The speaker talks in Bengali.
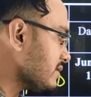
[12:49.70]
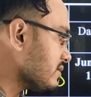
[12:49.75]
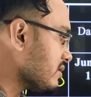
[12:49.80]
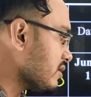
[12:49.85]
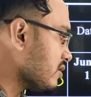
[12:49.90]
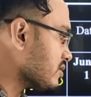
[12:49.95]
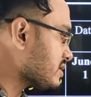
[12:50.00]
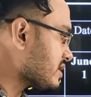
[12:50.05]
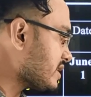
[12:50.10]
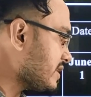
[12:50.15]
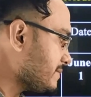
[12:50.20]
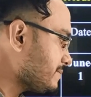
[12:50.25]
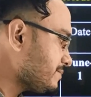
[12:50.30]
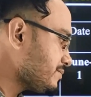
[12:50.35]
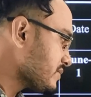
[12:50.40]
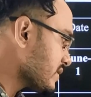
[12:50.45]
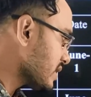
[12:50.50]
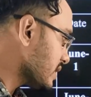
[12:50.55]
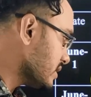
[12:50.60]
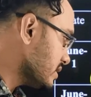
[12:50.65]
ডিসকাউন্ট লস্ট কি
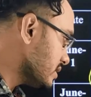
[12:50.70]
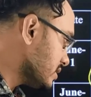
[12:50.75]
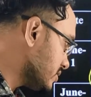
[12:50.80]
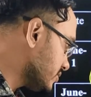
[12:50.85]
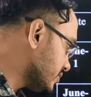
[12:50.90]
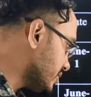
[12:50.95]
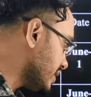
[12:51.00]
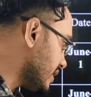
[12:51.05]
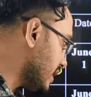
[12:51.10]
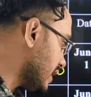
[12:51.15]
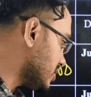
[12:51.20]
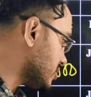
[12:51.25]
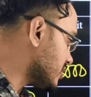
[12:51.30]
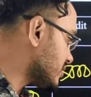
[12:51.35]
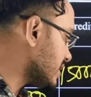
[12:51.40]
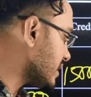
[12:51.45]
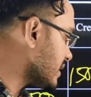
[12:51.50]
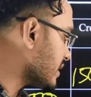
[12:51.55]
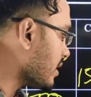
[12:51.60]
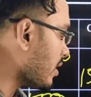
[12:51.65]
থ্রি
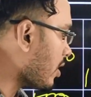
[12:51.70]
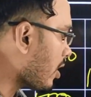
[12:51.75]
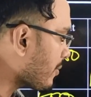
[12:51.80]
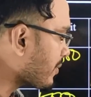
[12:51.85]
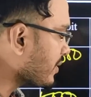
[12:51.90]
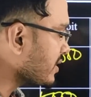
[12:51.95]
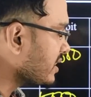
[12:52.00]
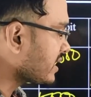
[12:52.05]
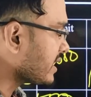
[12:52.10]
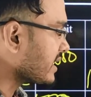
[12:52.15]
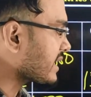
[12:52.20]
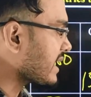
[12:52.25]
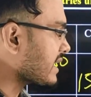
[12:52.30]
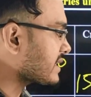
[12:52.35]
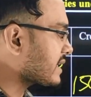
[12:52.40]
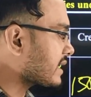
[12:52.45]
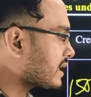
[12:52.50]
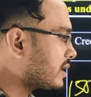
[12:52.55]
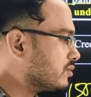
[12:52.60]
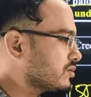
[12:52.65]
হান্ড্রেড টাকা অপরদিকে
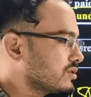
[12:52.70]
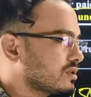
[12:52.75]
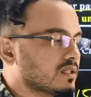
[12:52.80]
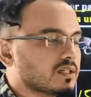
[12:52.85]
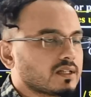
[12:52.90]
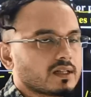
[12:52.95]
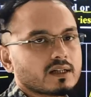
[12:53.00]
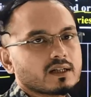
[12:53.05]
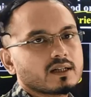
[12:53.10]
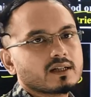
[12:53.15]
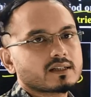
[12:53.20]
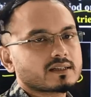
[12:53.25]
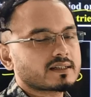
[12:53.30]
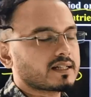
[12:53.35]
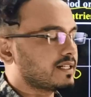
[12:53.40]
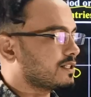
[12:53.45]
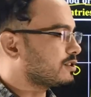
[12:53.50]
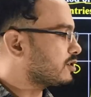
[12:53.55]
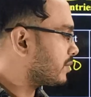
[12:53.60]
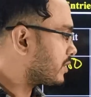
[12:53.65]
ক্যাশ অ্যাকাউন্ট
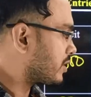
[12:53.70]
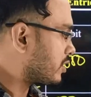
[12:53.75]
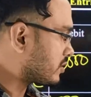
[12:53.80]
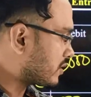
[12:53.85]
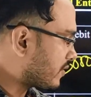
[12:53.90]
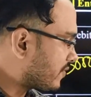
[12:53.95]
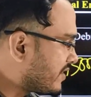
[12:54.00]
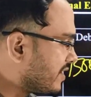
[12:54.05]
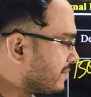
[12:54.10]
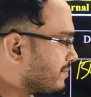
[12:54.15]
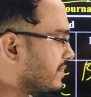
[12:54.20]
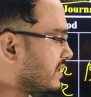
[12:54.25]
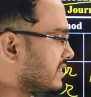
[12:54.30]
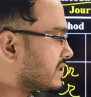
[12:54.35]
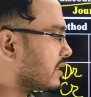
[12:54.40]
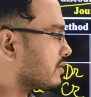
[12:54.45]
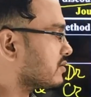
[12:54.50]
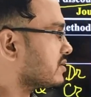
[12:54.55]
ক্রেডিট হবে কত ফিফটিন